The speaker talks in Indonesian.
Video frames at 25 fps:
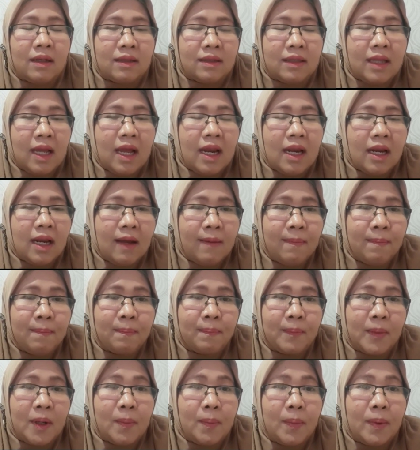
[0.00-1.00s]

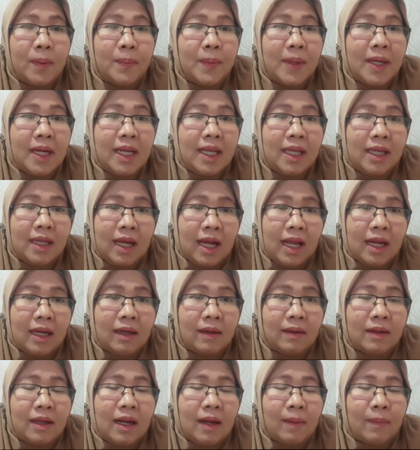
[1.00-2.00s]
dalam
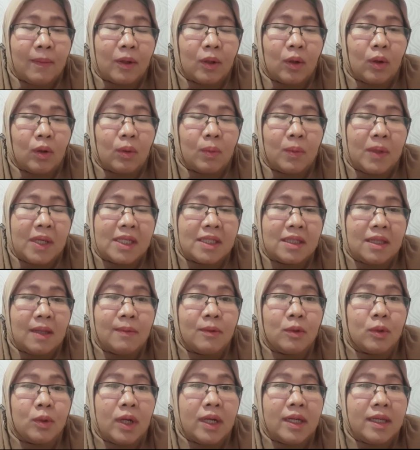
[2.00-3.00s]
kepemilikan dalam ekonomi
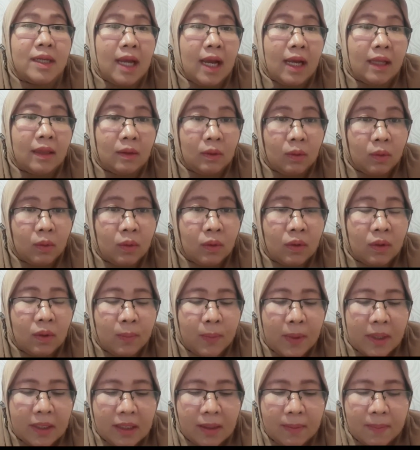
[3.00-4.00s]
Islam juga
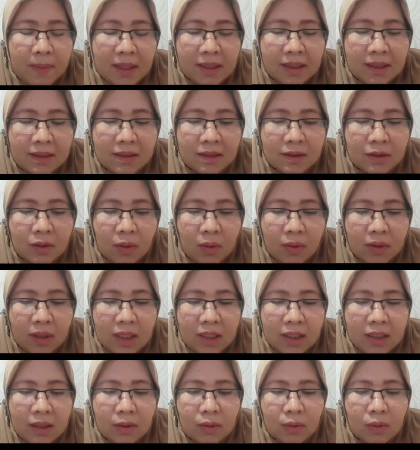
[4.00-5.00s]
diatur bagaimana
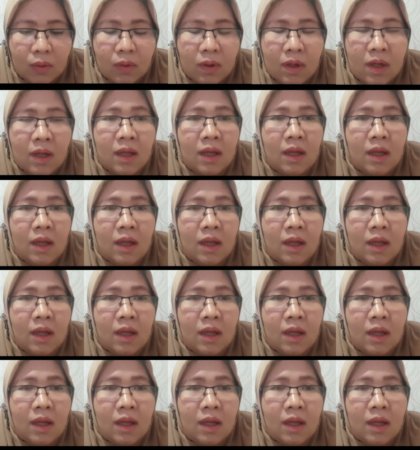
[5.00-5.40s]
seseorang itu